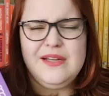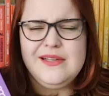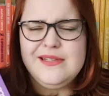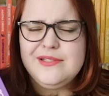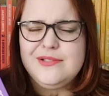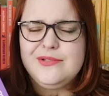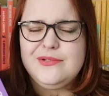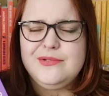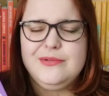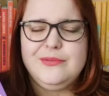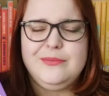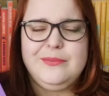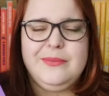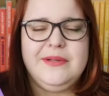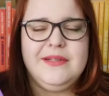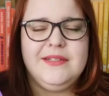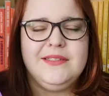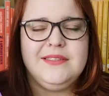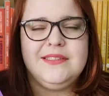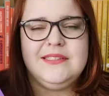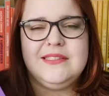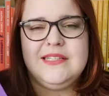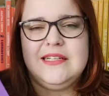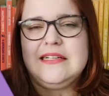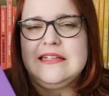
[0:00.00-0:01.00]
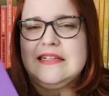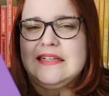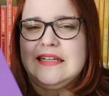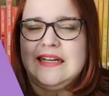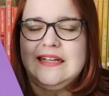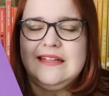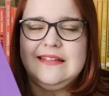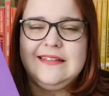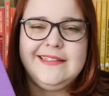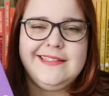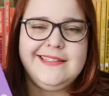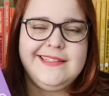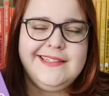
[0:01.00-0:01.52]
super
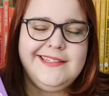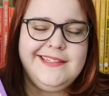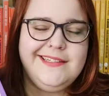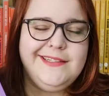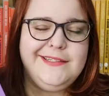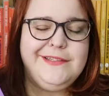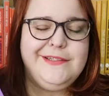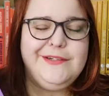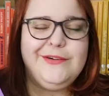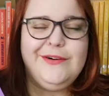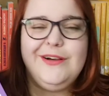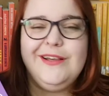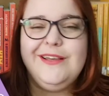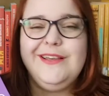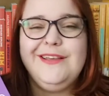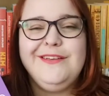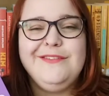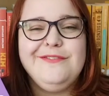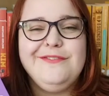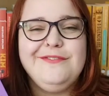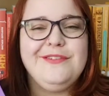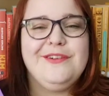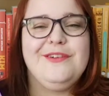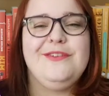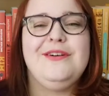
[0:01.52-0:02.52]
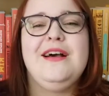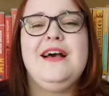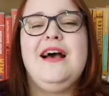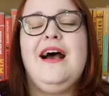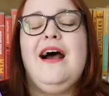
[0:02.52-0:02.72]
sangrenta e horrível,